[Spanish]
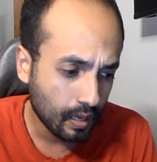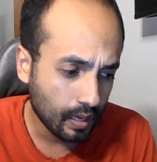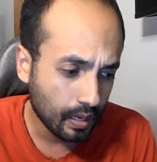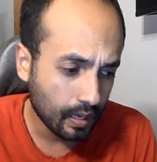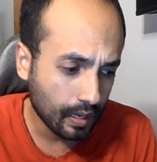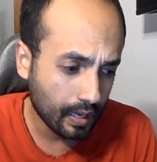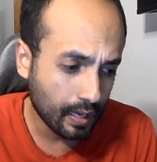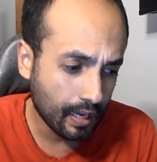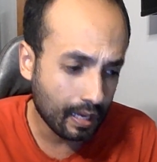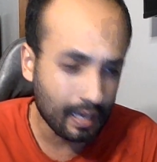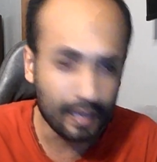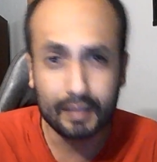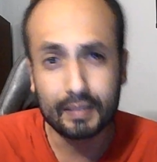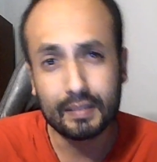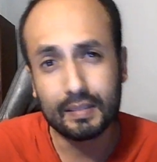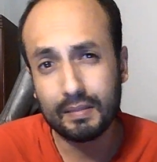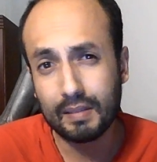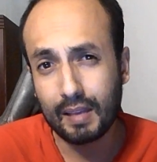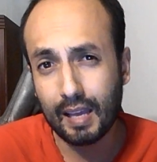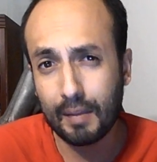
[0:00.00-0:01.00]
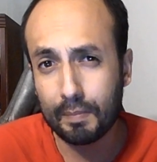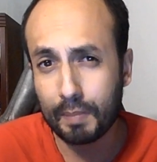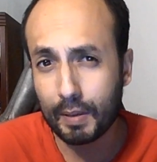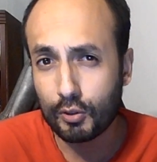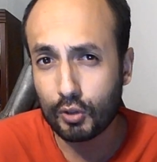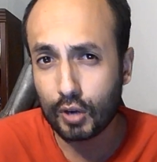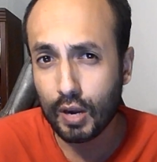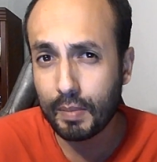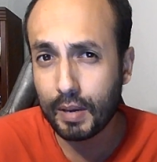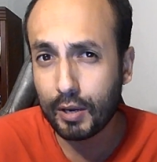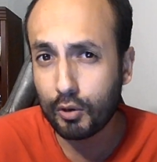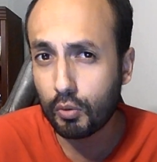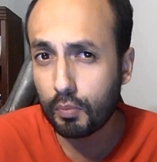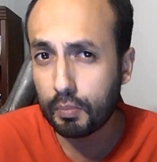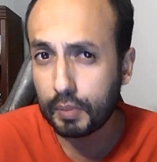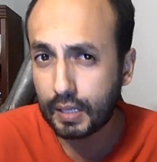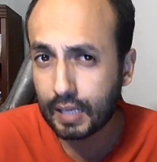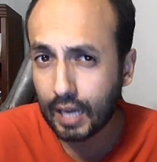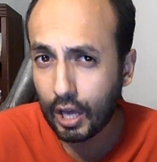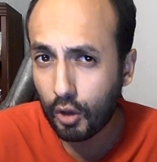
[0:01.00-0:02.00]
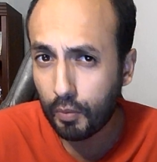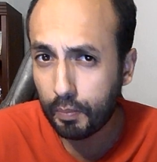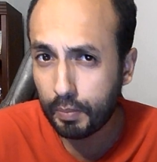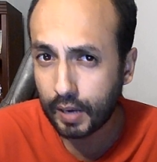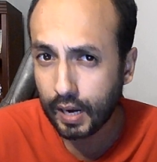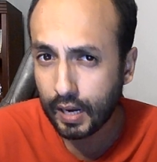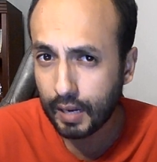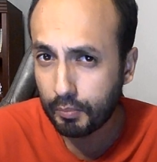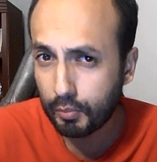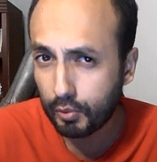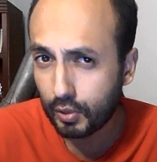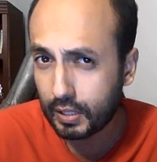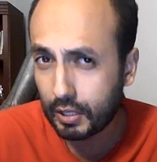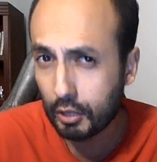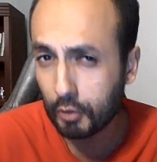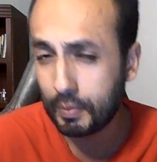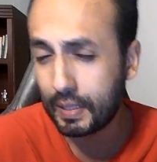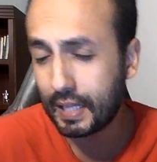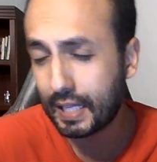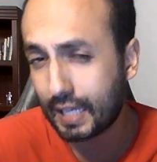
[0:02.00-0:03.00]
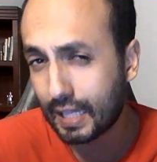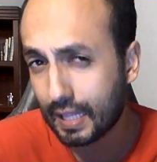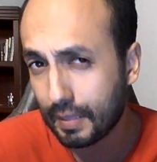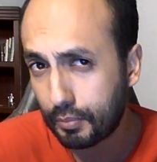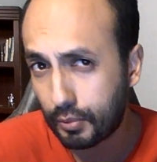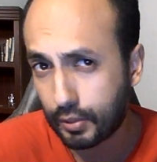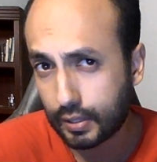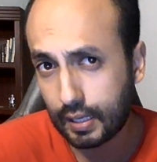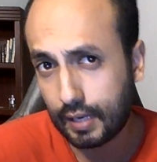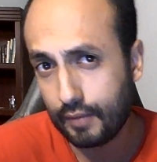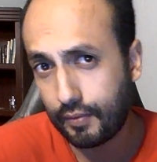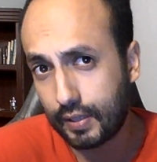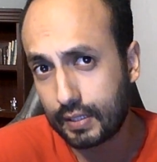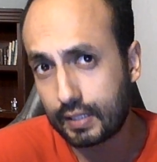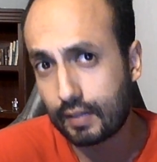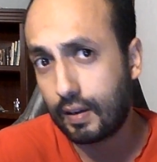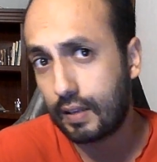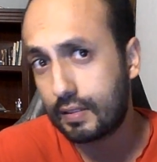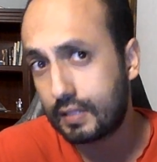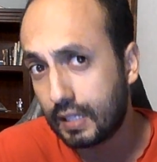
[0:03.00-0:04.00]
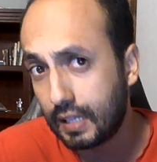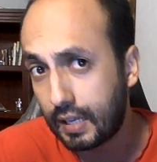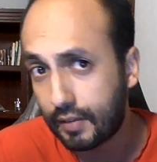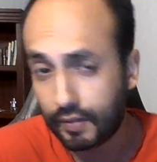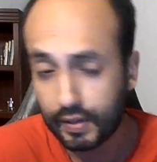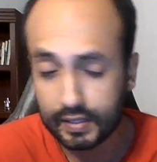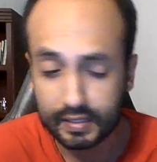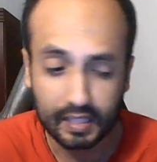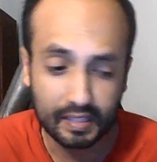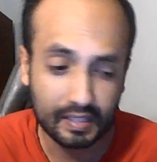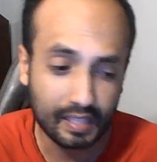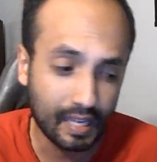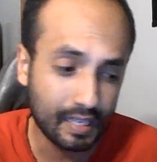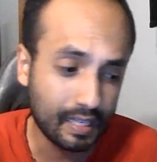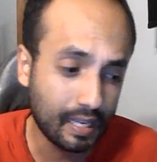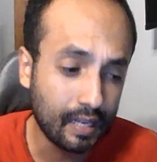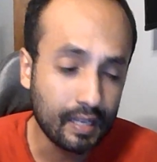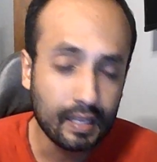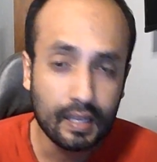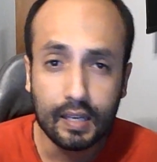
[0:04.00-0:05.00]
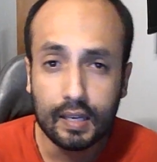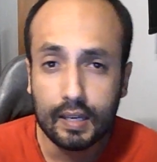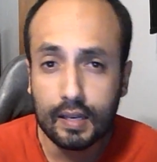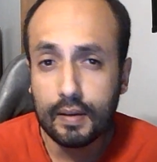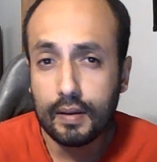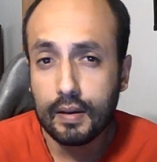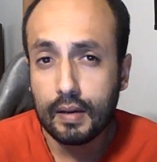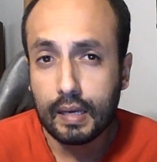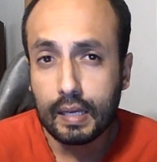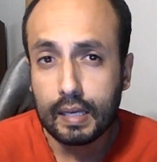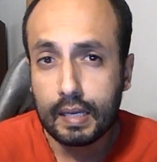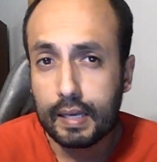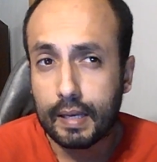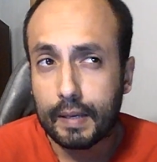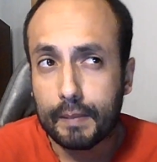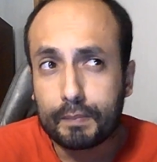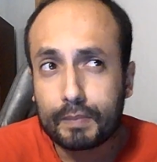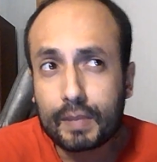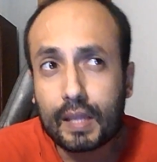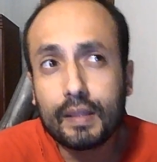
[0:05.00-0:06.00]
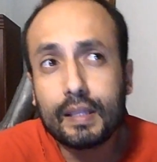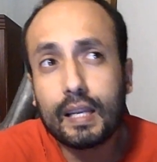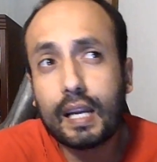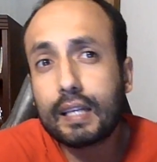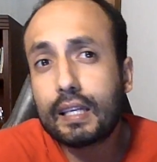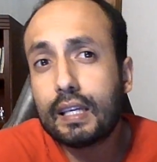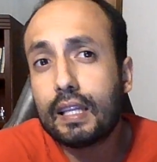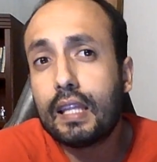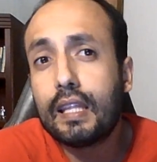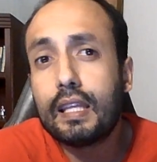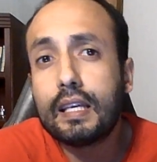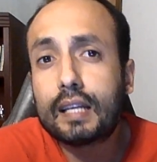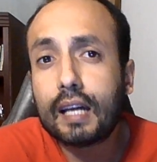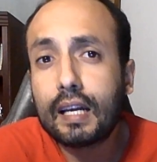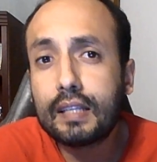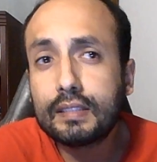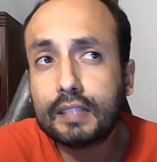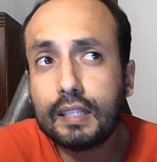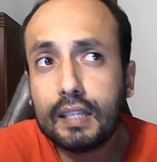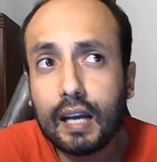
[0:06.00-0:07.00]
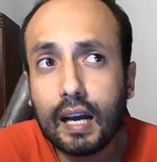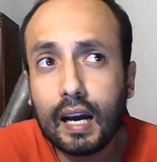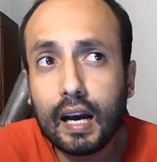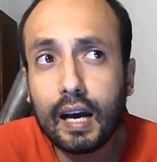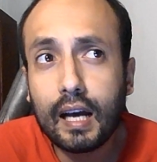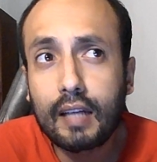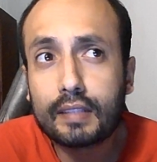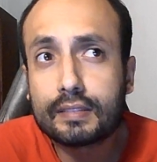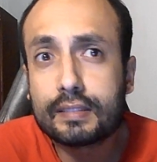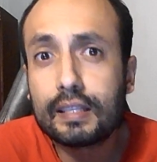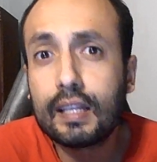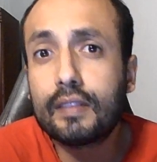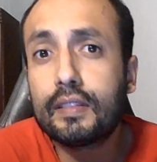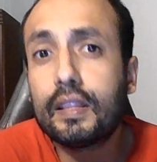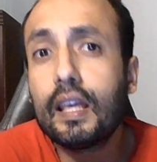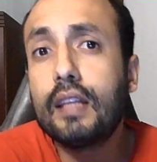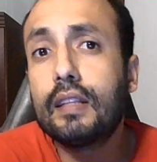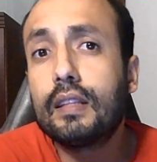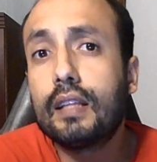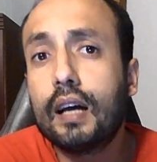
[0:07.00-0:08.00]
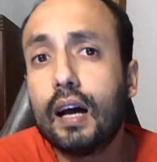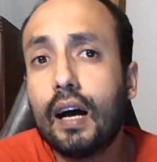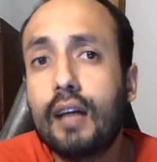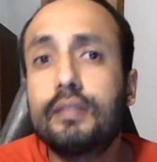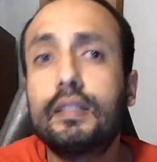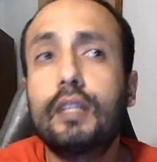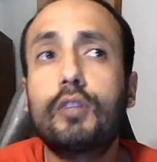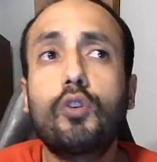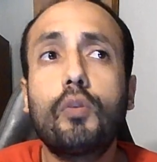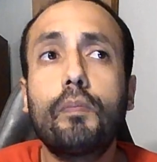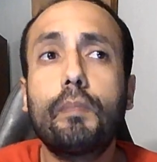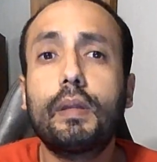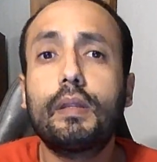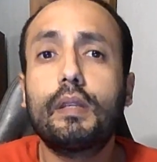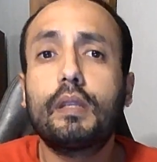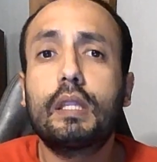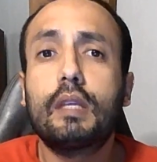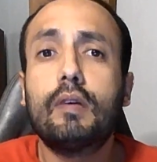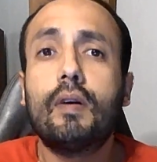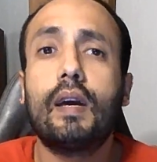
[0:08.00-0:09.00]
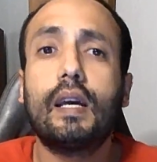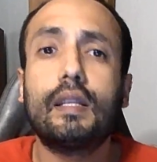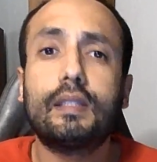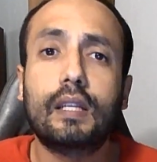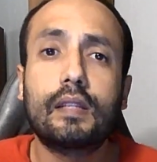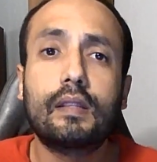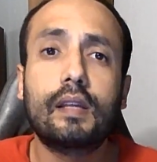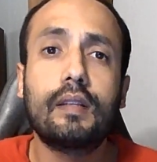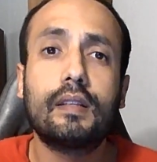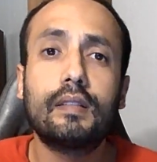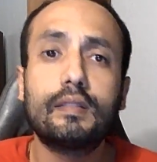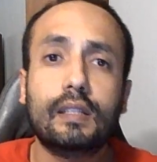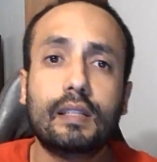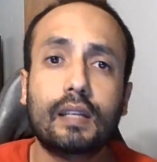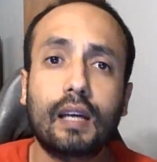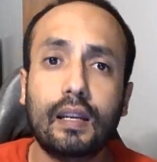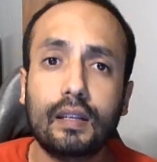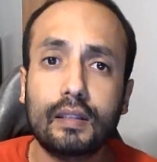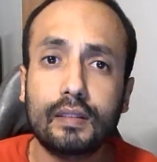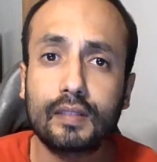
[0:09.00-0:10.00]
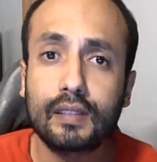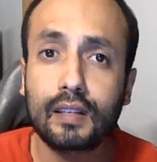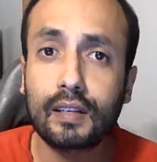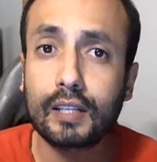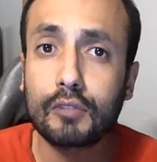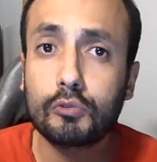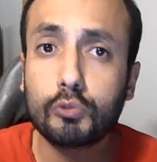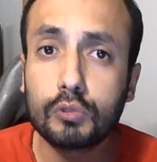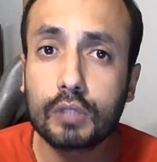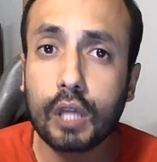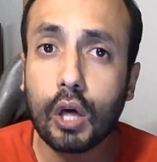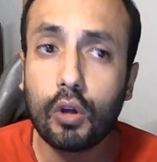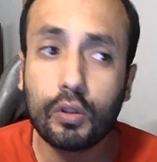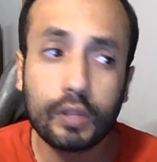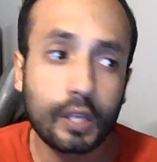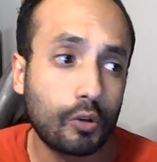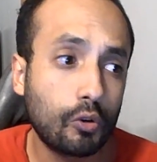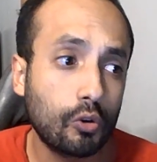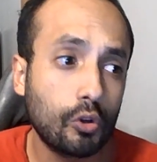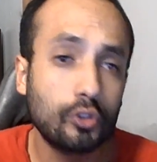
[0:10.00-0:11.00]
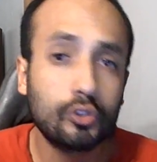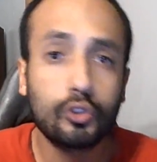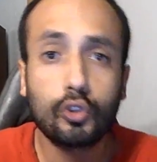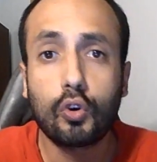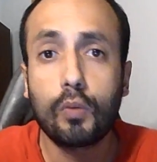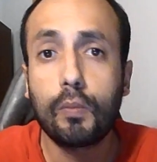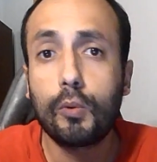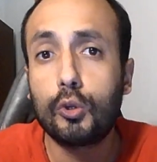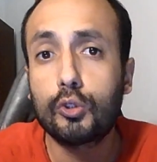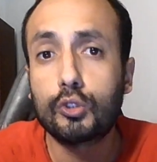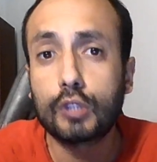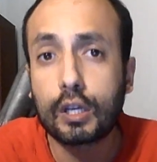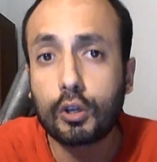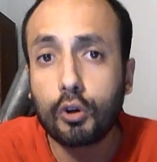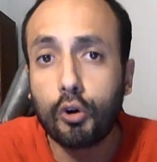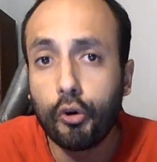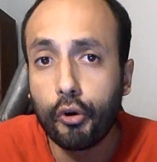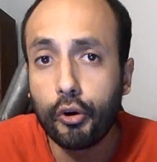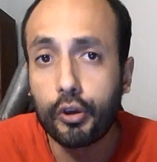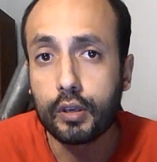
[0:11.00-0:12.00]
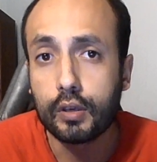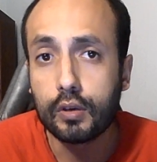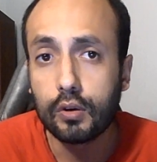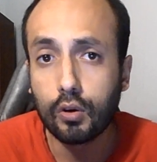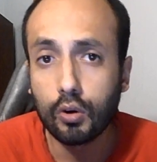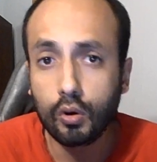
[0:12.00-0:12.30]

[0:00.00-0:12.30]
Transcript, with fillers: Eh, el panorama es complicado para República Dominicana porque le falta Brasil, le falta Italia. Eh, tendrá que dedicarse a ser digna, a ser competitiva y a tratar de sacar resultados decorosos como lo sacó hoy.